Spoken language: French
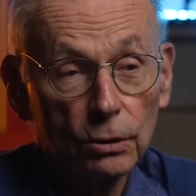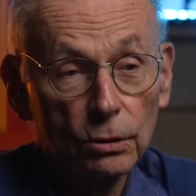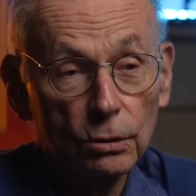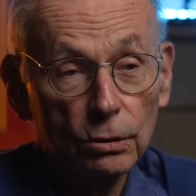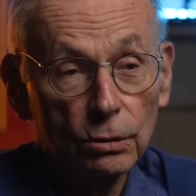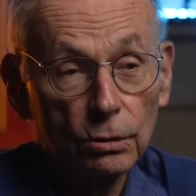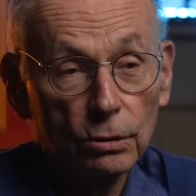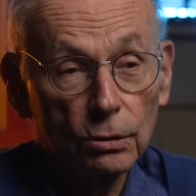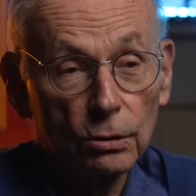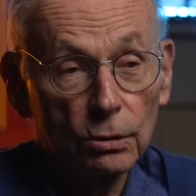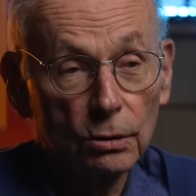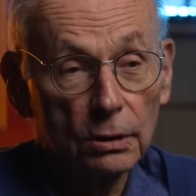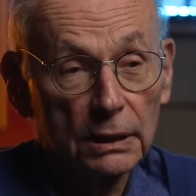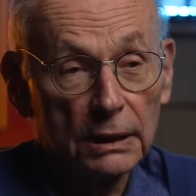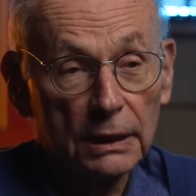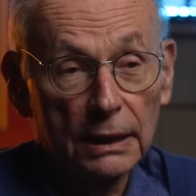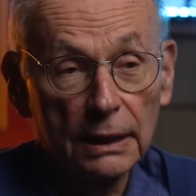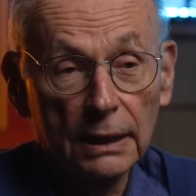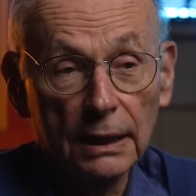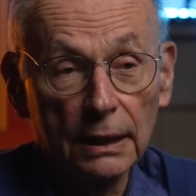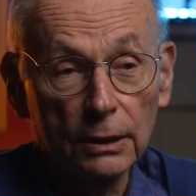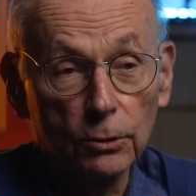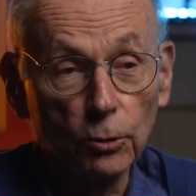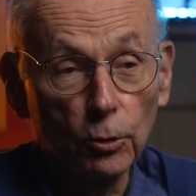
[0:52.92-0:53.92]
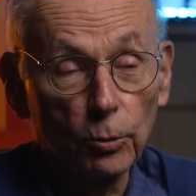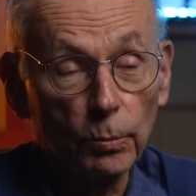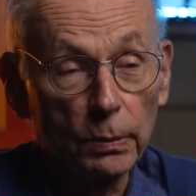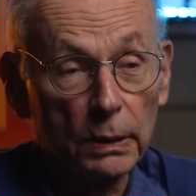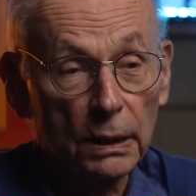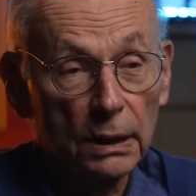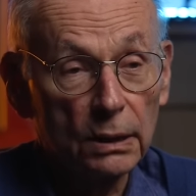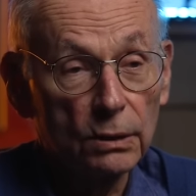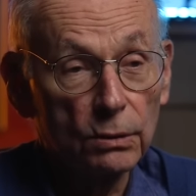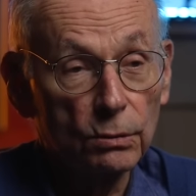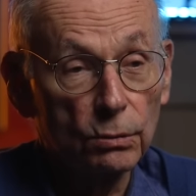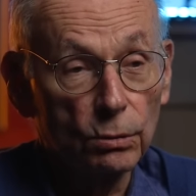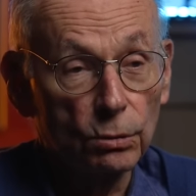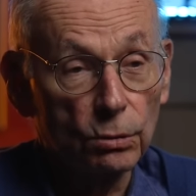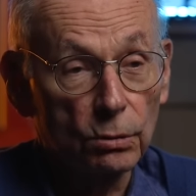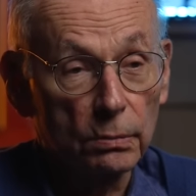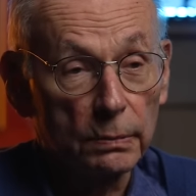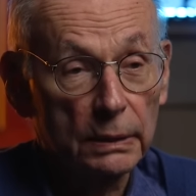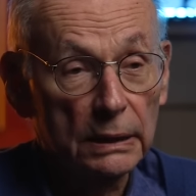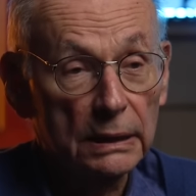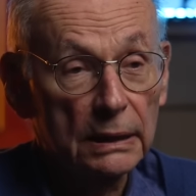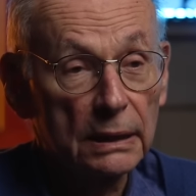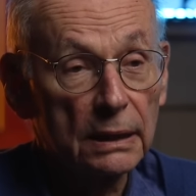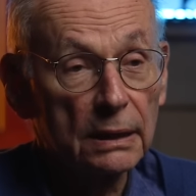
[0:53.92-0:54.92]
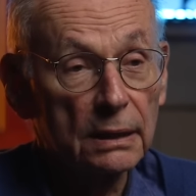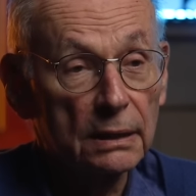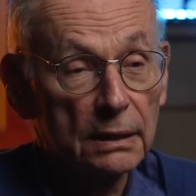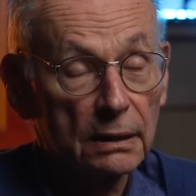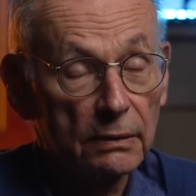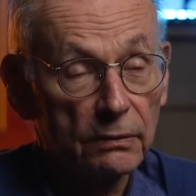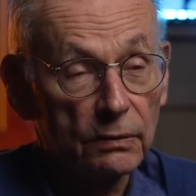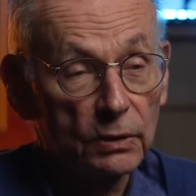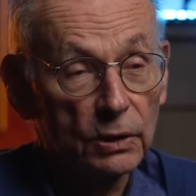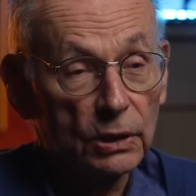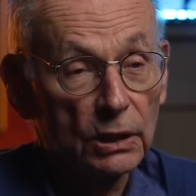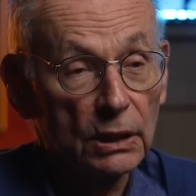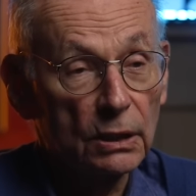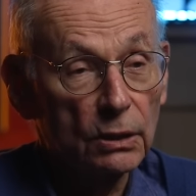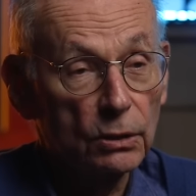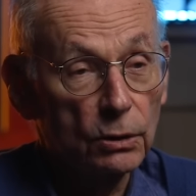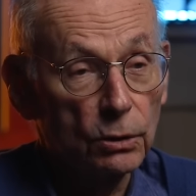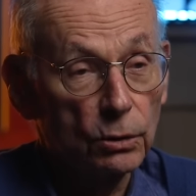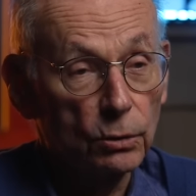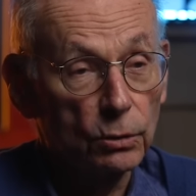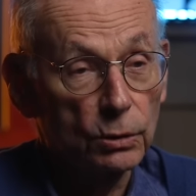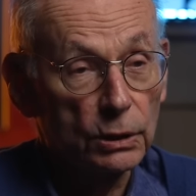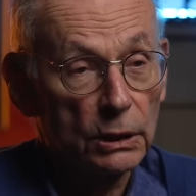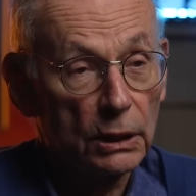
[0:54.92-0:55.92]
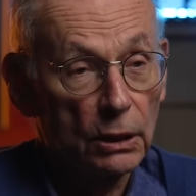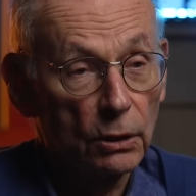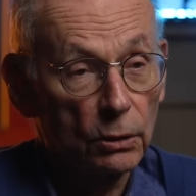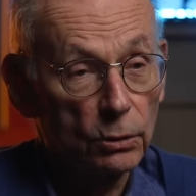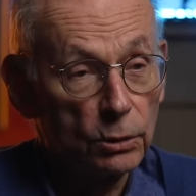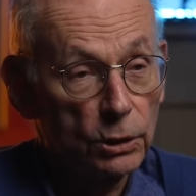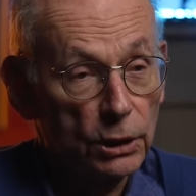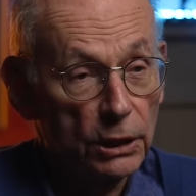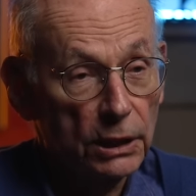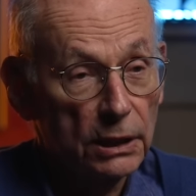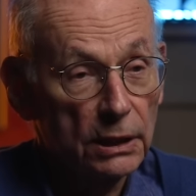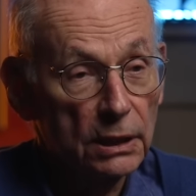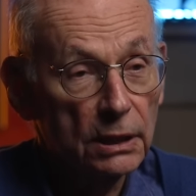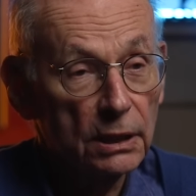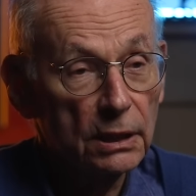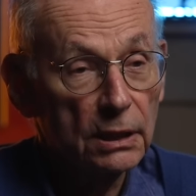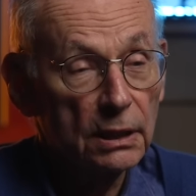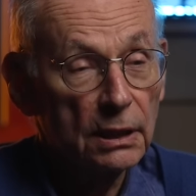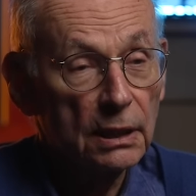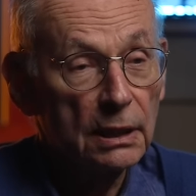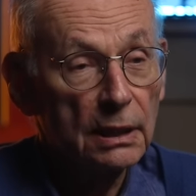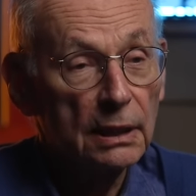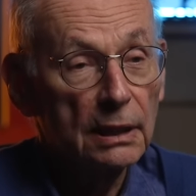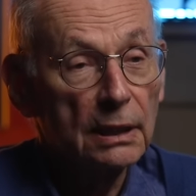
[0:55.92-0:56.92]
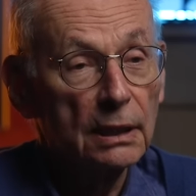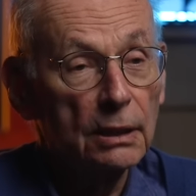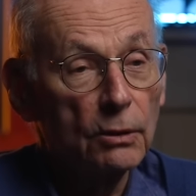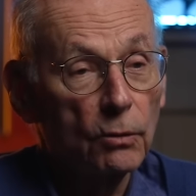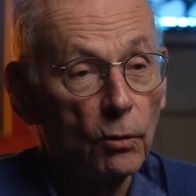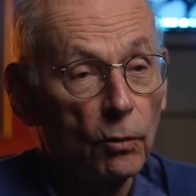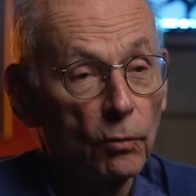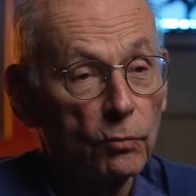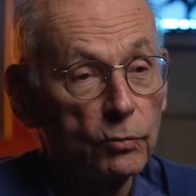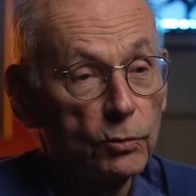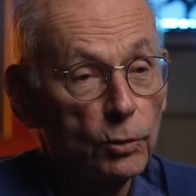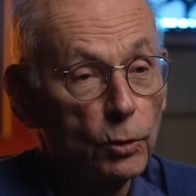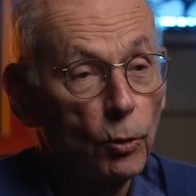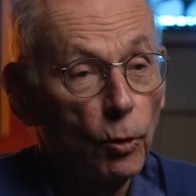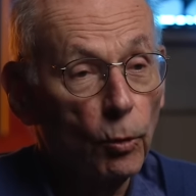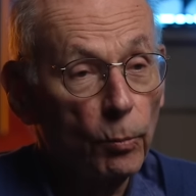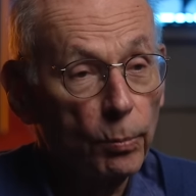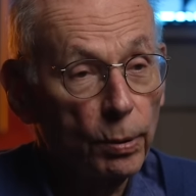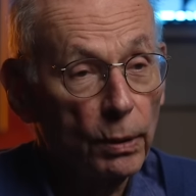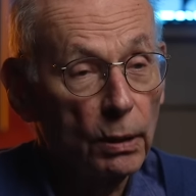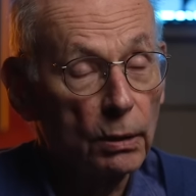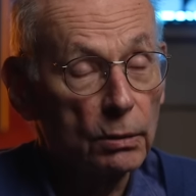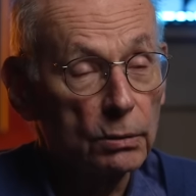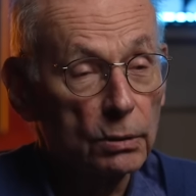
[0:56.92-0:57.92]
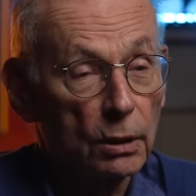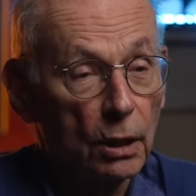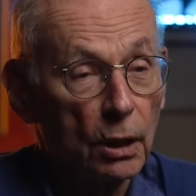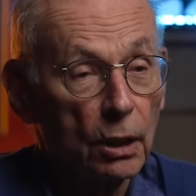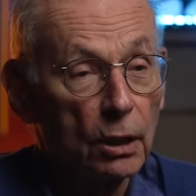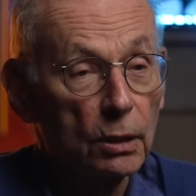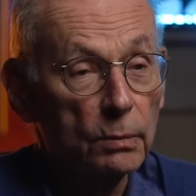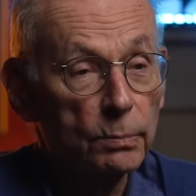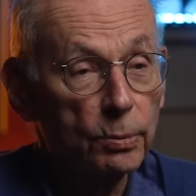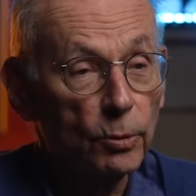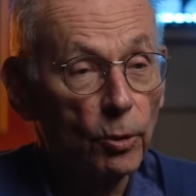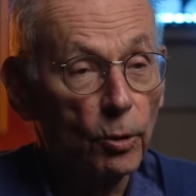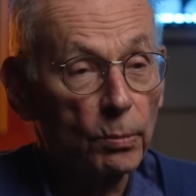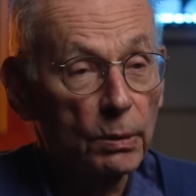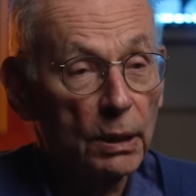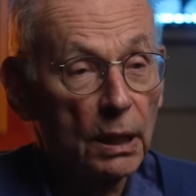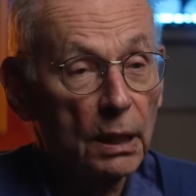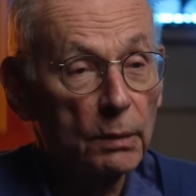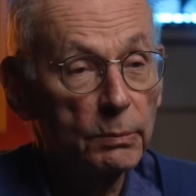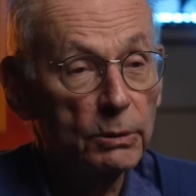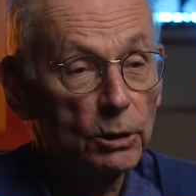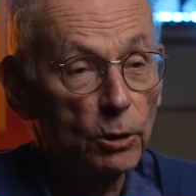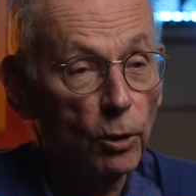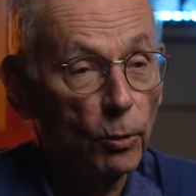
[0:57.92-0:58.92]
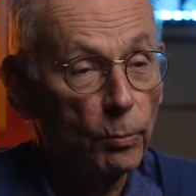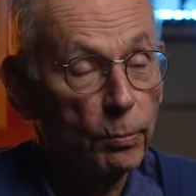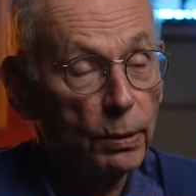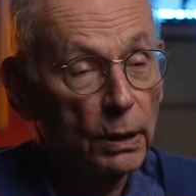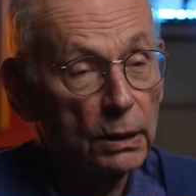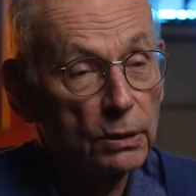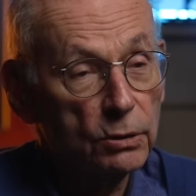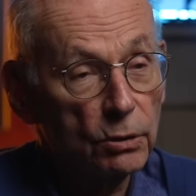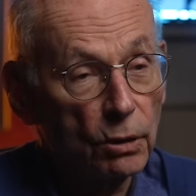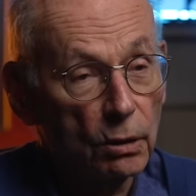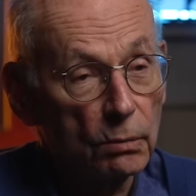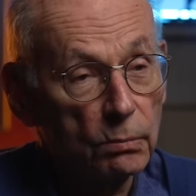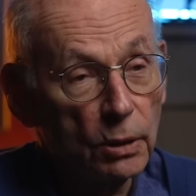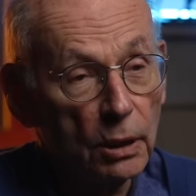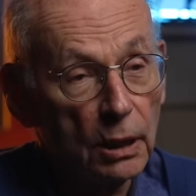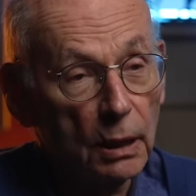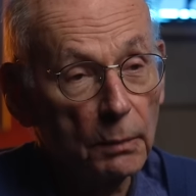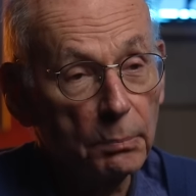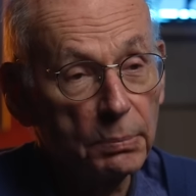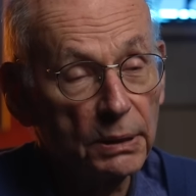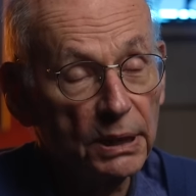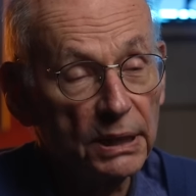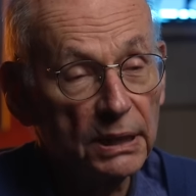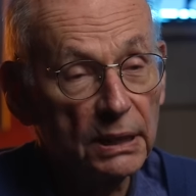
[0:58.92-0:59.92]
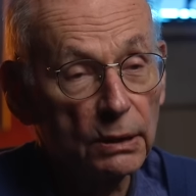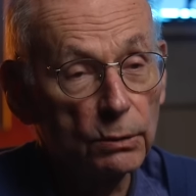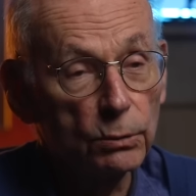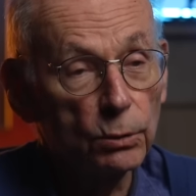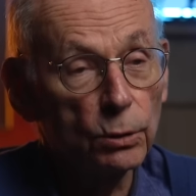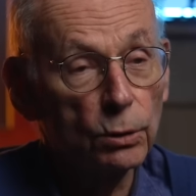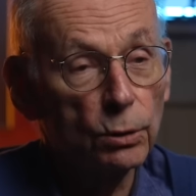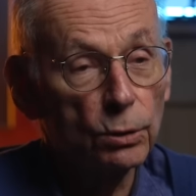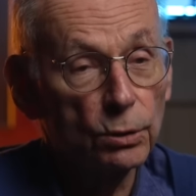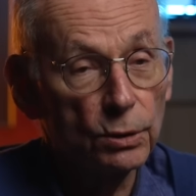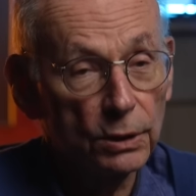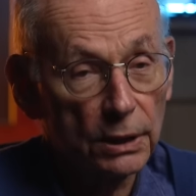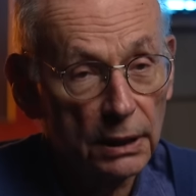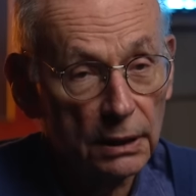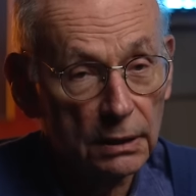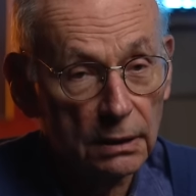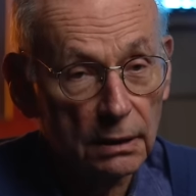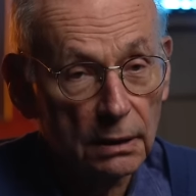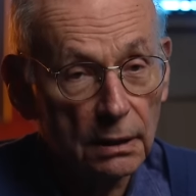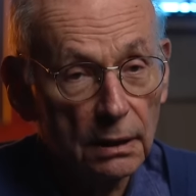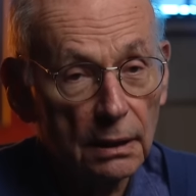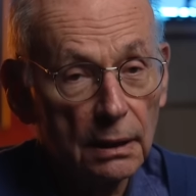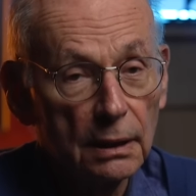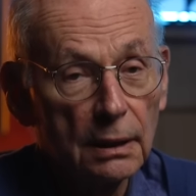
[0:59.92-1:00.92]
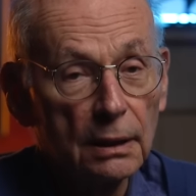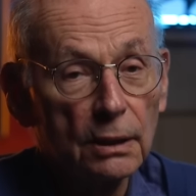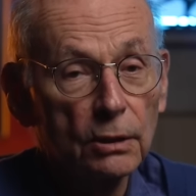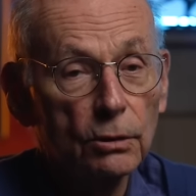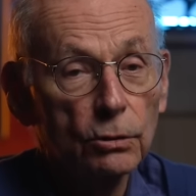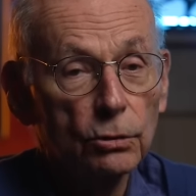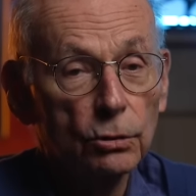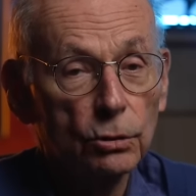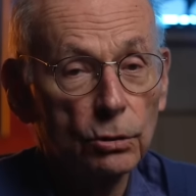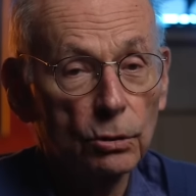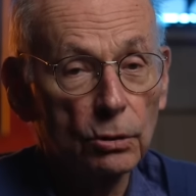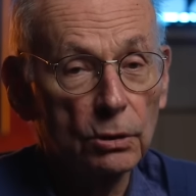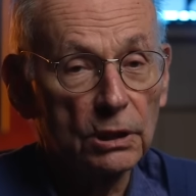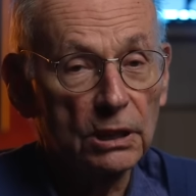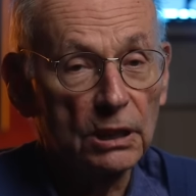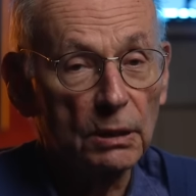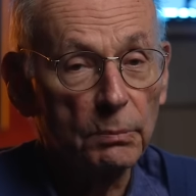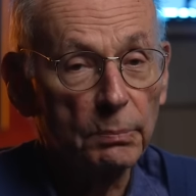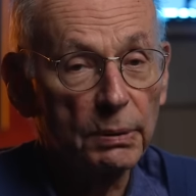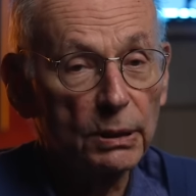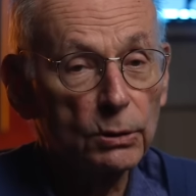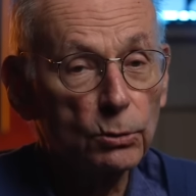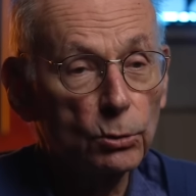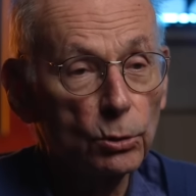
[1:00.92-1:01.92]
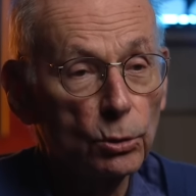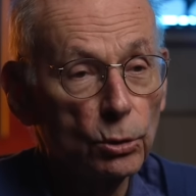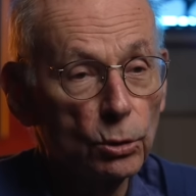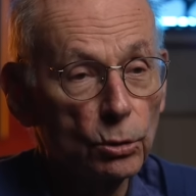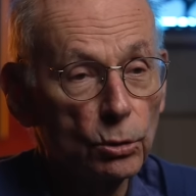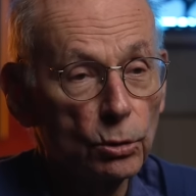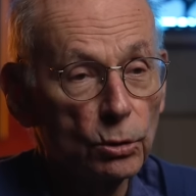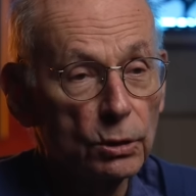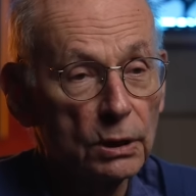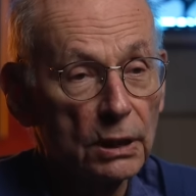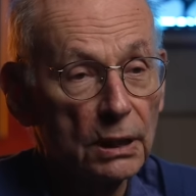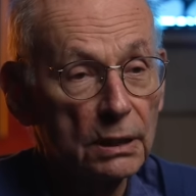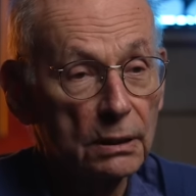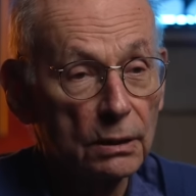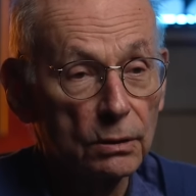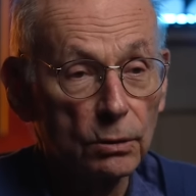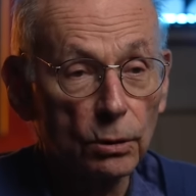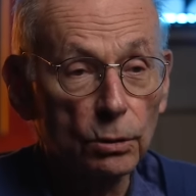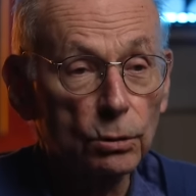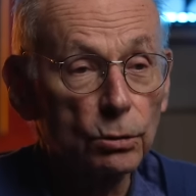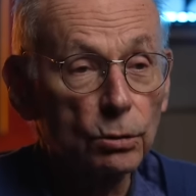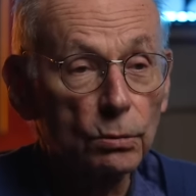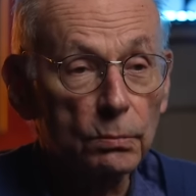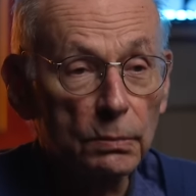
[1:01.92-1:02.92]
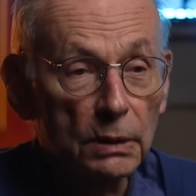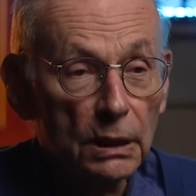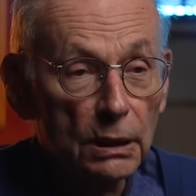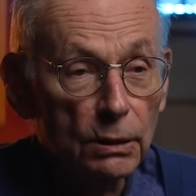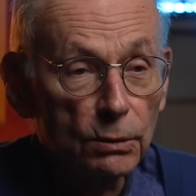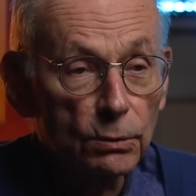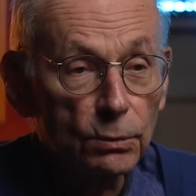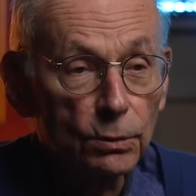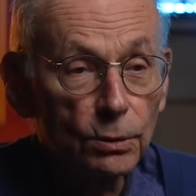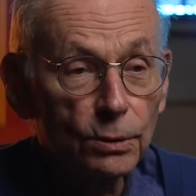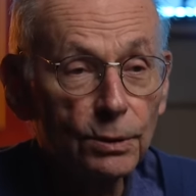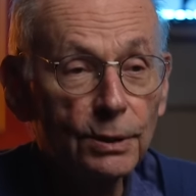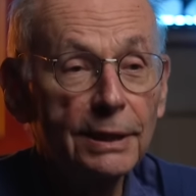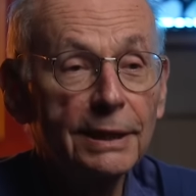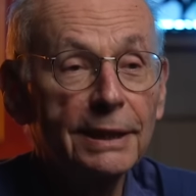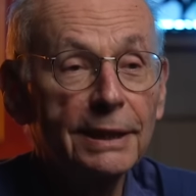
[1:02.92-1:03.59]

Ce qui est la noblesse de ce métier, ça veut dire qu'on est en recherche, on veut comprendre un problème et non pas seulement appliquer une recette ce qui n'est pas toujours le cas dans notre milieu,